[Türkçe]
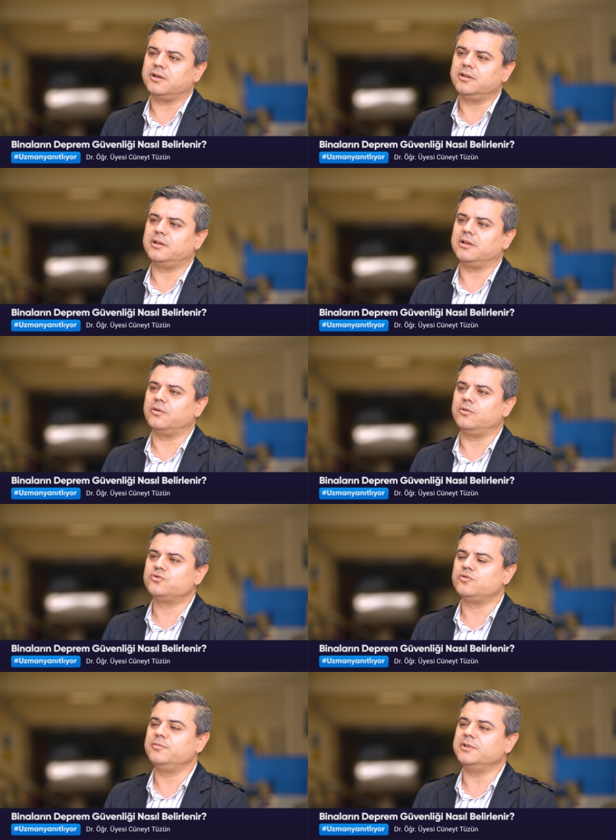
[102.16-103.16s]
alınan
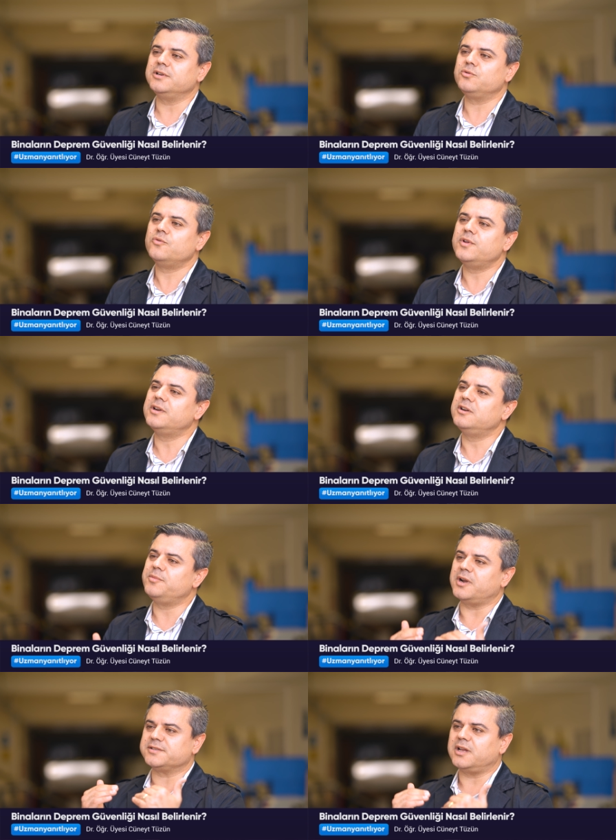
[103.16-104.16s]
ölçümlerin
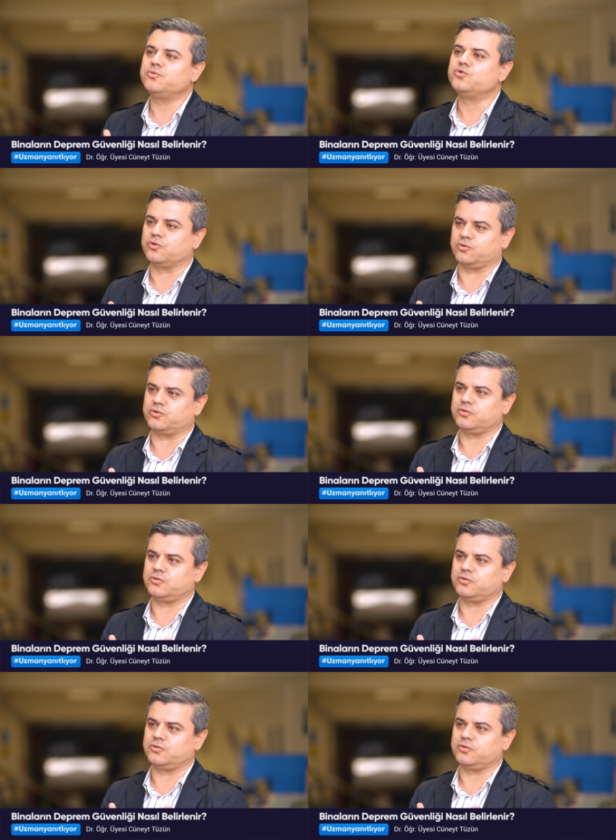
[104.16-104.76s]
güvenilirliği biraz daha düşüktür.